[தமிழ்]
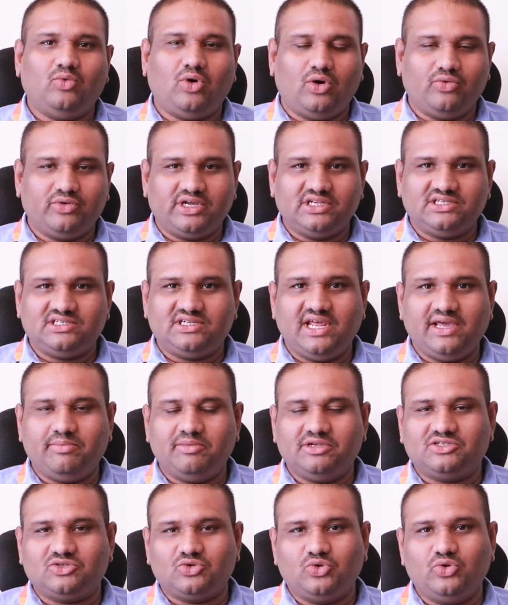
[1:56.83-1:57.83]
வாவ் கிட்ஸ்
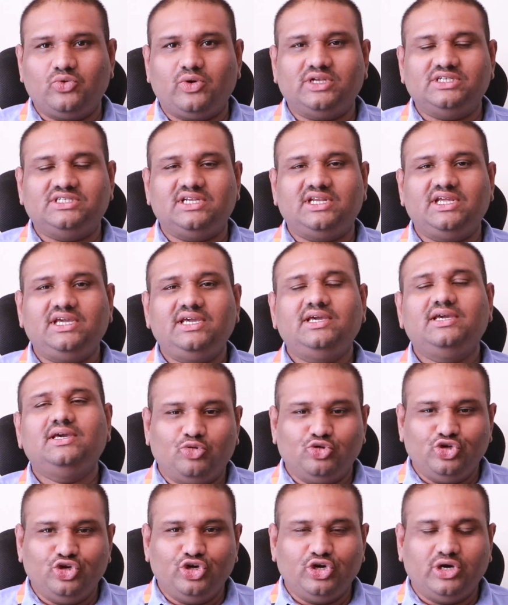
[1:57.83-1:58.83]
டைமண்ட்ஸ் குடுவாஞ்சேரி
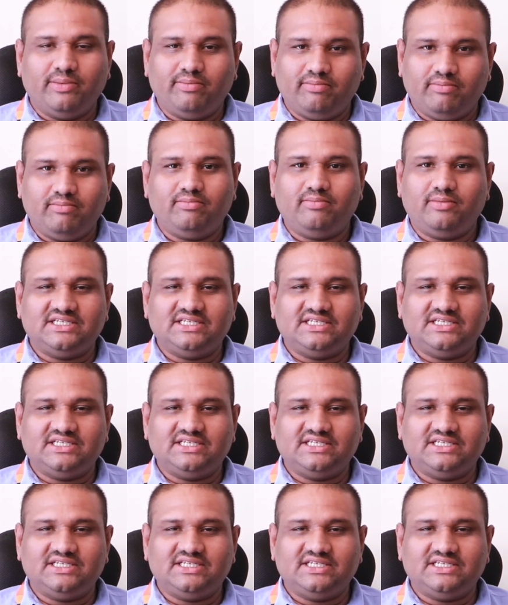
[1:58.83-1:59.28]
புதுயுகம்